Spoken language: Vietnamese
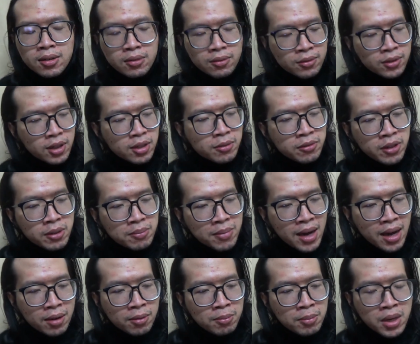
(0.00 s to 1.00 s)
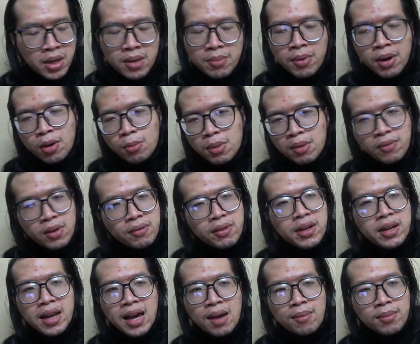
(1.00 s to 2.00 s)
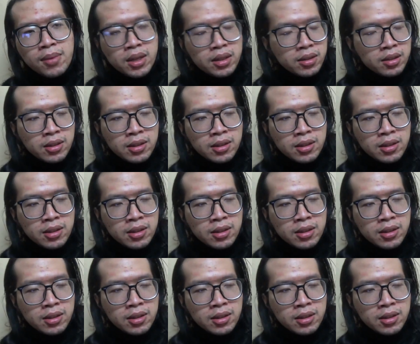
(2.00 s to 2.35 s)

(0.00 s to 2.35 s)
với phiên bản medium hold mà về Việt Nam mà